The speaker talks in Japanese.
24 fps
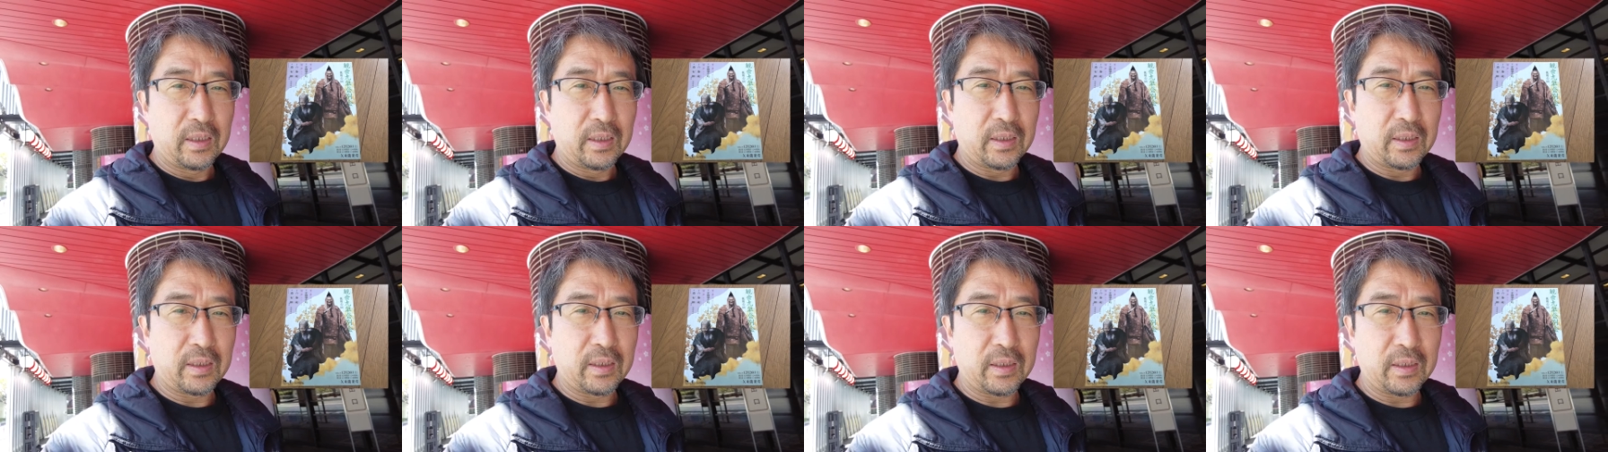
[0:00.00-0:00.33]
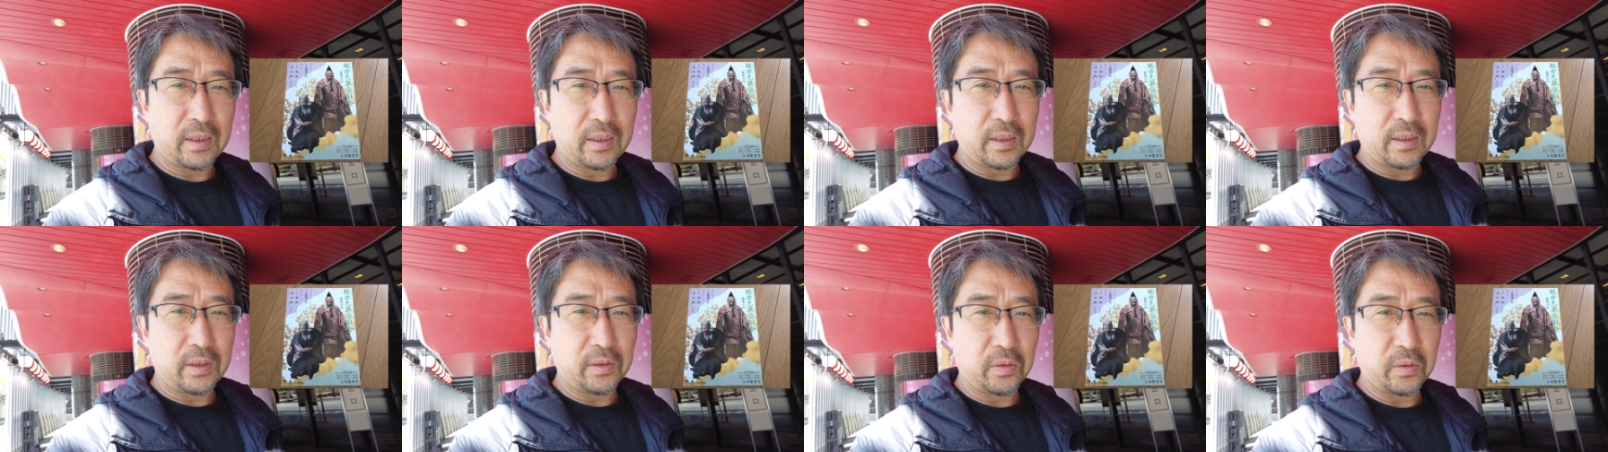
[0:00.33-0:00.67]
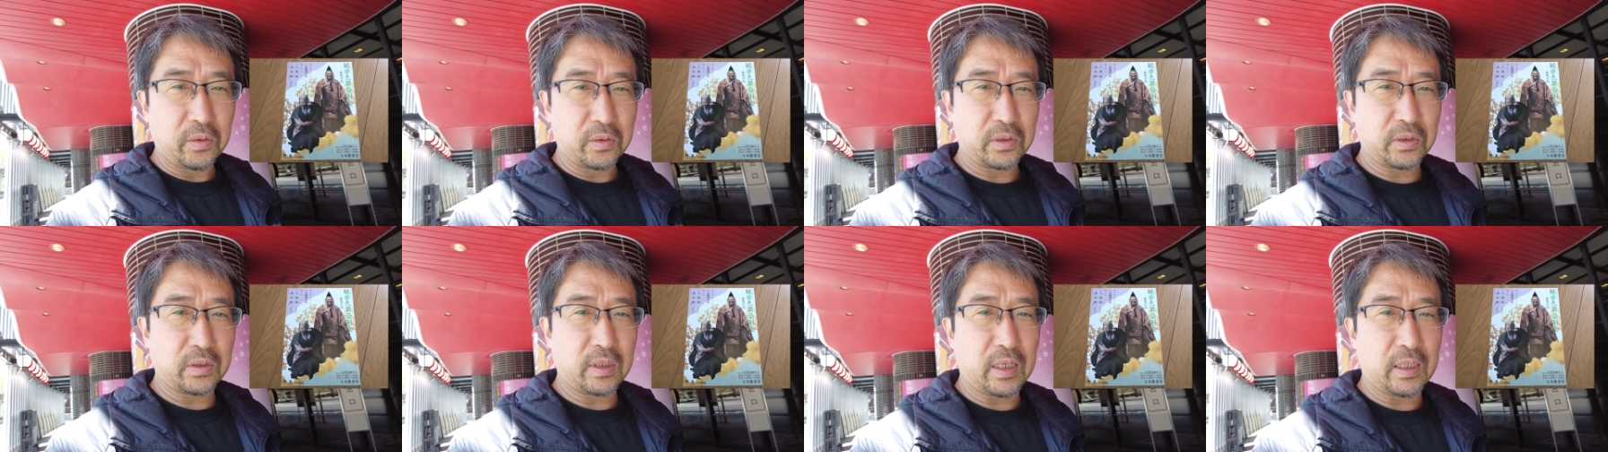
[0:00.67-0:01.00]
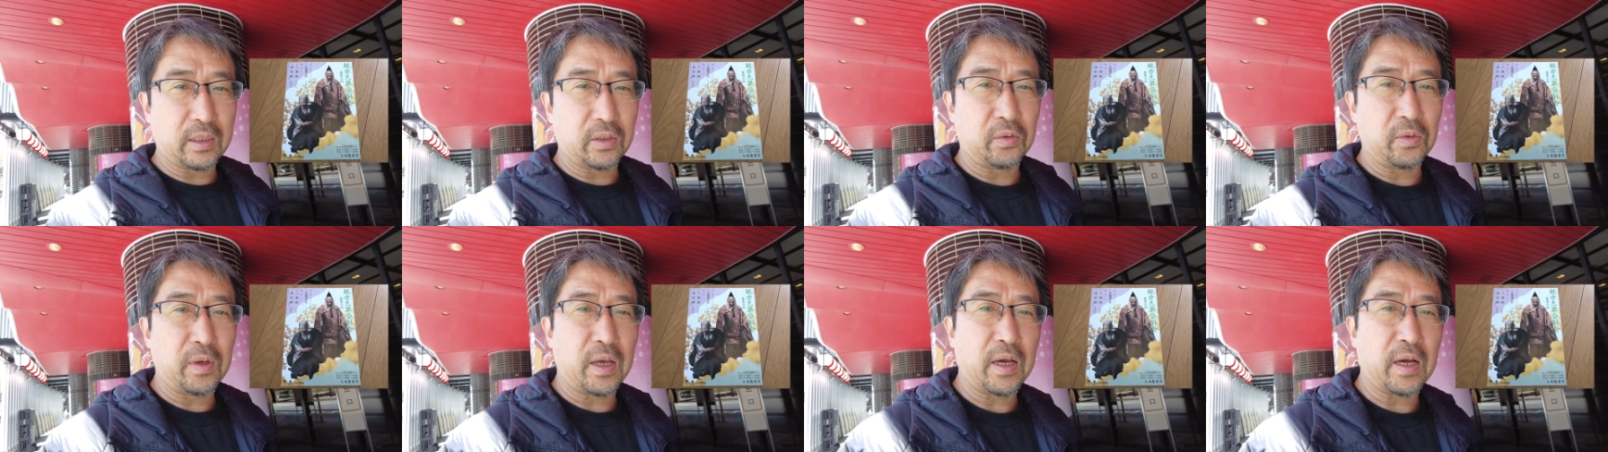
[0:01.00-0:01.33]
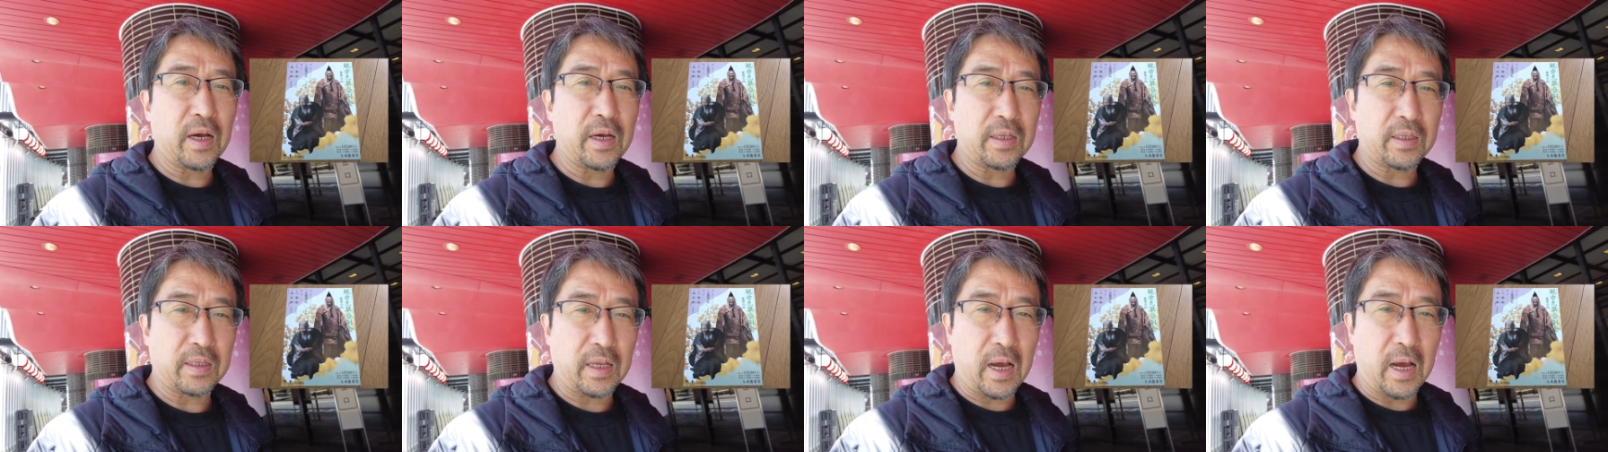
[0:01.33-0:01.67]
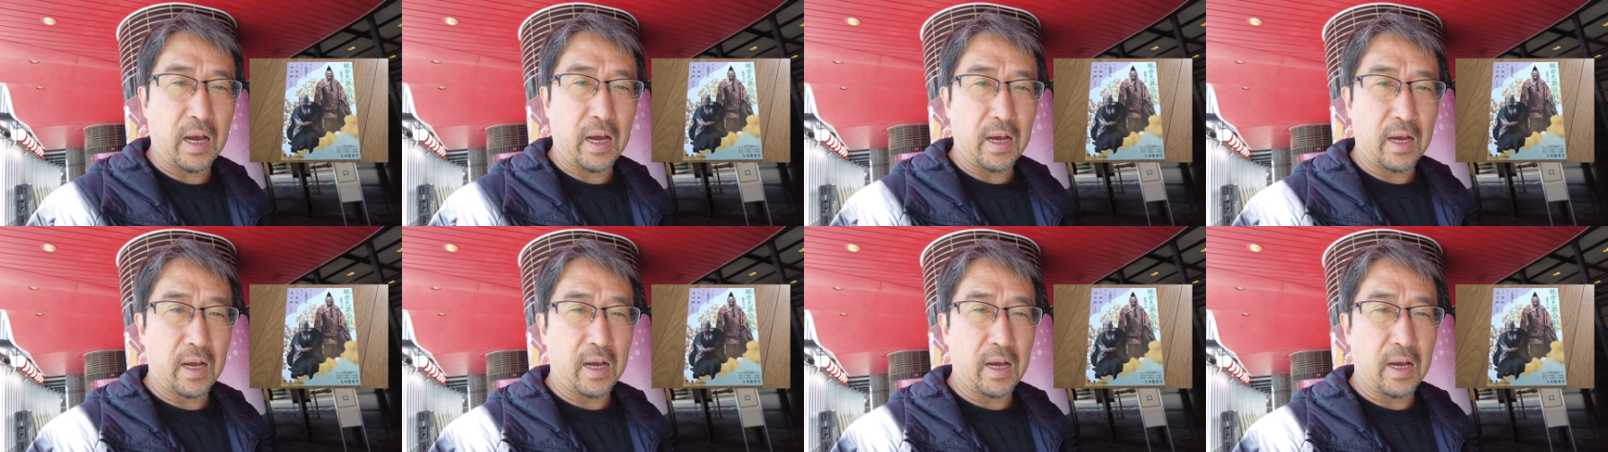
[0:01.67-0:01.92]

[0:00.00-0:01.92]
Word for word: の姿を描いた